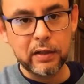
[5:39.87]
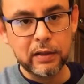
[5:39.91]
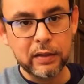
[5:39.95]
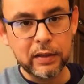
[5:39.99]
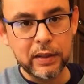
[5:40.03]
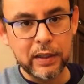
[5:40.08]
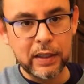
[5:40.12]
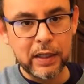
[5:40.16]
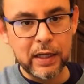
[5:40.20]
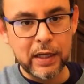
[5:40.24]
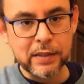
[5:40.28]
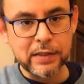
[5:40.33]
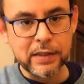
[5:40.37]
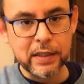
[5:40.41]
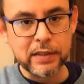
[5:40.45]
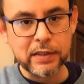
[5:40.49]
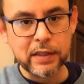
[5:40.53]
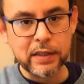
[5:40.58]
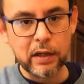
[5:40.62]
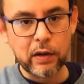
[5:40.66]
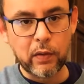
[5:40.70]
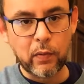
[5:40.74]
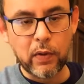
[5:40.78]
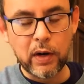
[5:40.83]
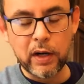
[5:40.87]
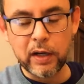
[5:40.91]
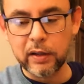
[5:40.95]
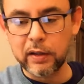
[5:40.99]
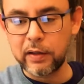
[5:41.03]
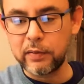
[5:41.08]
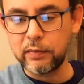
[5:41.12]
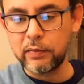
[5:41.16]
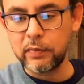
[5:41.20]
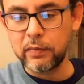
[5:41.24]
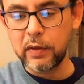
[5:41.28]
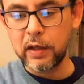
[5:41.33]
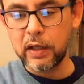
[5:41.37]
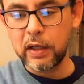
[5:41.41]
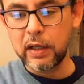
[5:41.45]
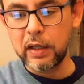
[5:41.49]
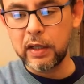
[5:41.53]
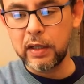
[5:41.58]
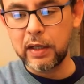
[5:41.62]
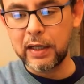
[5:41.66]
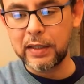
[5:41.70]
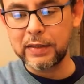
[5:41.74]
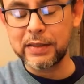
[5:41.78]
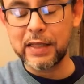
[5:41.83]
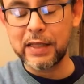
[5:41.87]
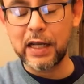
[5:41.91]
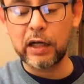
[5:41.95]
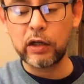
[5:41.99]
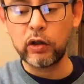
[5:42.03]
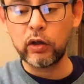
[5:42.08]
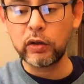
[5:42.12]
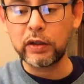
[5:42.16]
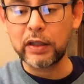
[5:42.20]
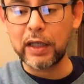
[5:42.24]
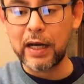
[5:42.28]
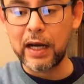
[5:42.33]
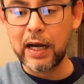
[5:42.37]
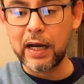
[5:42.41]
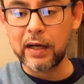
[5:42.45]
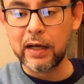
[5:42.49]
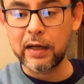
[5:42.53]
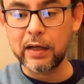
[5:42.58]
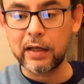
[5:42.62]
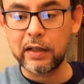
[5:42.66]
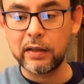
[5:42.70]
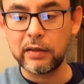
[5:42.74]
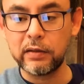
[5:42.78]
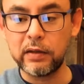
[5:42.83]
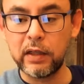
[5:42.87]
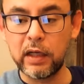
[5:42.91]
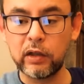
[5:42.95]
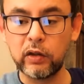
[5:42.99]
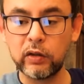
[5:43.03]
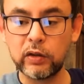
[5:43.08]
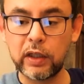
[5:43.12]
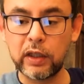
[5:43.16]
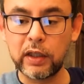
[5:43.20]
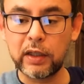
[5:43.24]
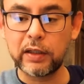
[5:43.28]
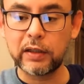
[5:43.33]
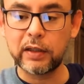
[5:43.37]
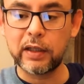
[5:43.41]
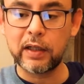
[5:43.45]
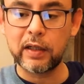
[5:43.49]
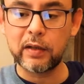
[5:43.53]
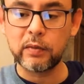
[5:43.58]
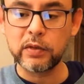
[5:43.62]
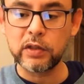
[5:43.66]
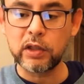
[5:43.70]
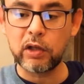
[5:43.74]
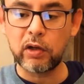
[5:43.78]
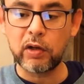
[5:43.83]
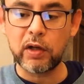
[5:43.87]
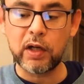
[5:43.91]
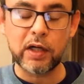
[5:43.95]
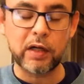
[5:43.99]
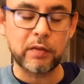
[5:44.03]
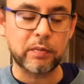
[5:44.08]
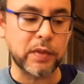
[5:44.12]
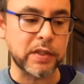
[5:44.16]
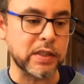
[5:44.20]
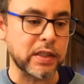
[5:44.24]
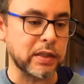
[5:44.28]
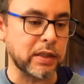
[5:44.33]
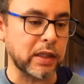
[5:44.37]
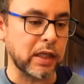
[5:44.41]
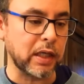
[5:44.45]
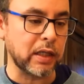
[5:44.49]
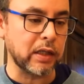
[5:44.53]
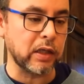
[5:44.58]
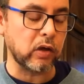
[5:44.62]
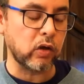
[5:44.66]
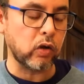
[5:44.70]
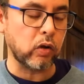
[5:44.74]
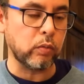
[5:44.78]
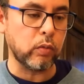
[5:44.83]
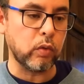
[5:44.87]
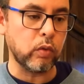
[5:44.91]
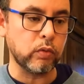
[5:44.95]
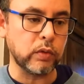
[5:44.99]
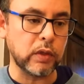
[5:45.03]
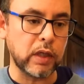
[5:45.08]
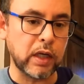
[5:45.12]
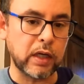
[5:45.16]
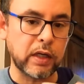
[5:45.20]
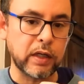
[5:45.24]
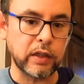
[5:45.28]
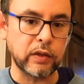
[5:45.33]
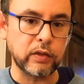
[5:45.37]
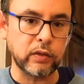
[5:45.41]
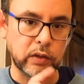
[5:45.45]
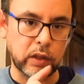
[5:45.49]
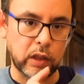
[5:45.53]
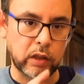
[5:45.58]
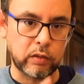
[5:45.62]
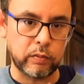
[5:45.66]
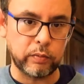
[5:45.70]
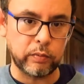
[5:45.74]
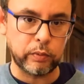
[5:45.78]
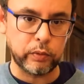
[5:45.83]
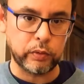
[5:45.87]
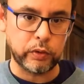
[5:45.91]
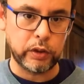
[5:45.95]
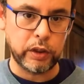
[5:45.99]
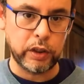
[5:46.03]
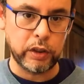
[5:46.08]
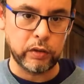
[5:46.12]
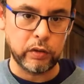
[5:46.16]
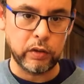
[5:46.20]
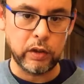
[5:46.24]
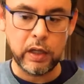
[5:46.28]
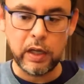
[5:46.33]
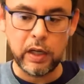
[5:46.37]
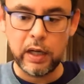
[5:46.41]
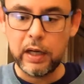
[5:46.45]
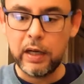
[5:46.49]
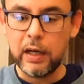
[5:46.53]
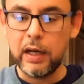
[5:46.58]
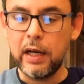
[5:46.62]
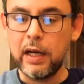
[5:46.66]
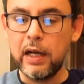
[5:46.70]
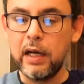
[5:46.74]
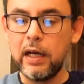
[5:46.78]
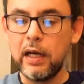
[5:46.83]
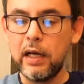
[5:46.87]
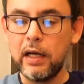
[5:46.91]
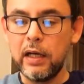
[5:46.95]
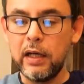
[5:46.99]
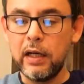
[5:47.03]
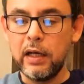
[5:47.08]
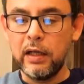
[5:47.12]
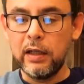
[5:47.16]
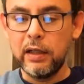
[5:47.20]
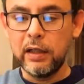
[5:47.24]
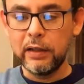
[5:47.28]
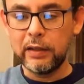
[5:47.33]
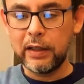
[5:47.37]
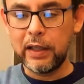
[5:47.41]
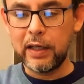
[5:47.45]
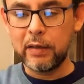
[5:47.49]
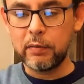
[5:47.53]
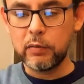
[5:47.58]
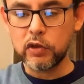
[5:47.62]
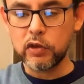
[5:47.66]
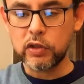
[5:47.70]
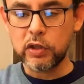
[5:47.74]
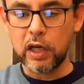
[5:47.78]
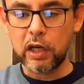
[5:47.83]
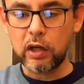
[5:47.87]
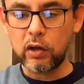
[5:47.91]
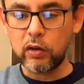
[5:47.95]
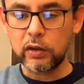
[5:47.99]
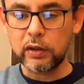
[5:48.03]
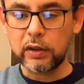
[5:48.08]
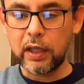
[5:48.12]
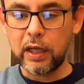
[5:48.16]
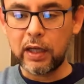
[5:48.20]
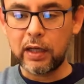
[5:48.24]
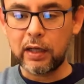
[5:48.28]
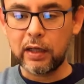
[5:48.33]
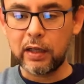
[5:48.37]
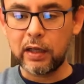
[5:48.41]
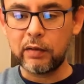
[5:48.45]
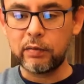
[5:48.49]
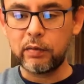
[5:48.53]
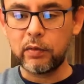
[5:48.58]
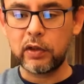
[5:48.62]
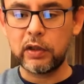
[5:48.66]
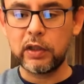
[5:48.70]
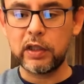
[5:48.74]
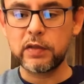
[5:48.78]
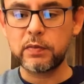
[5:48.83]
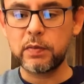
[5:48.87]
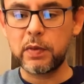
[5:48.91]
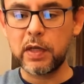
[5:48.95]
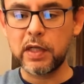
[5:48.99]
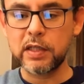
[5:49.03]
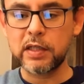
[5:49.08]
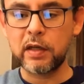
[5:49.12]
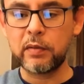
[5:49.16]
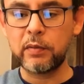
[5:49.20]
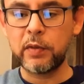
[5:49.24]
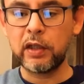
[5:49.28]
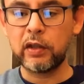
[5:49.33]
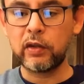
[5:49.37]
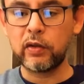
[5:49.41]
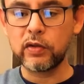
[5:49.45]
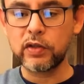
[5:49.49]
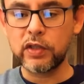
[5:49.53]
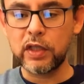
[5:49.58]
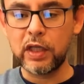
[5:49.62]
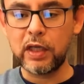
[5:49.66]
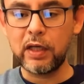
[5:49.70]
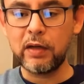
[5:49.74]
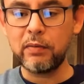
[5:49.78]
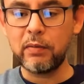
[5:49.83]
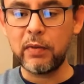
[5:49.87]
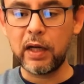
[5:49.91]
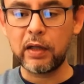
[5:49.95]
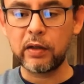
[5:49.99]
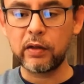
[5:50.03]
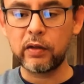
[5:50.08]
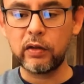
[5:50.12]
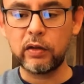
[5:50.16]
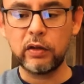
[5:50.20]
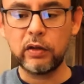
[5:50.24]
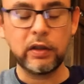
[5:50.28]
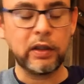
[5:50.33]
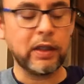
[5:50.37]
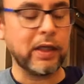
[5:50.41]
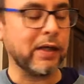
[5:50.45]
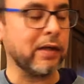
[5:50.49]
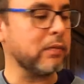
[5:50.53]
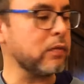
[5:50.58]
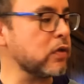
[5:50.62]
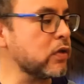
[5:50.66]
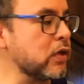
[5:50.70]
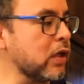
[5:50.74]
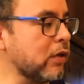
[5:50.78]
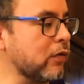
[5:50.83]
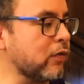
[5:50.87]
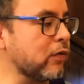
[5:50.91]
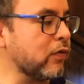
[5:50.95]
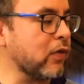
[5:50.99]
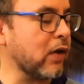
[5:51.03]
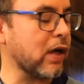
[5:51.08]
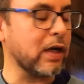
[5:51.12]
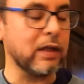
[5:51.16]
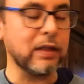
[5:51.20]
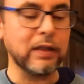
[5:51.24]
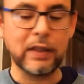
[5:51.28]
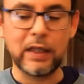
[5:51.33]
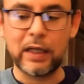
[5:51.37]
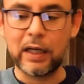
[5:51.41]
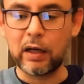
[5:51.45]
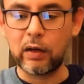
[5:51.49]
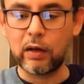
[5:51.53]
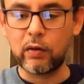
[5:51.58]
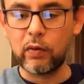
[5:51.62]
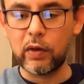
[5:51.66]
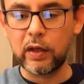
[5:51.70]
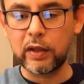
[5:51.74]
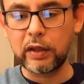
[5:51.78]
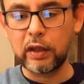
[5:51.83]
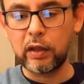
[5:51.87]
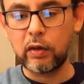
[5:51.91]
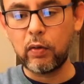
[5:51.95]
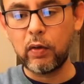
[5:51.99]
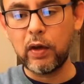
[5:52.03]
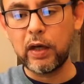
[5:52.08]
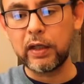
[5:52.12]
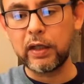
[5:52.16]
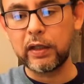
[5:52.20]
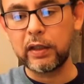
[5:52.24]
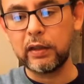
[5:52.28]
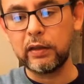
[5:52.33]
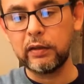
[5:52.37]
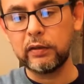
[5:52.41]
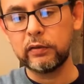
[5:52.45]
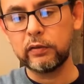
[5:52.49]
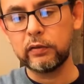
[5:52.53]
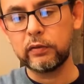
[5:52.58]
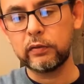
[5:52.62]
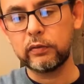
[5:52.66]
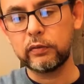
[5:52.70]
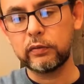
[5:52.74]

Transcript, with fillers: de la sexta cuerda es la nota larga, la nota que tenemos ahora representada como una redonda con puntillo, tenemos que cortarla por el desplazamiento. Sin embargo, tenemos el Fa de la cuarta cuerda,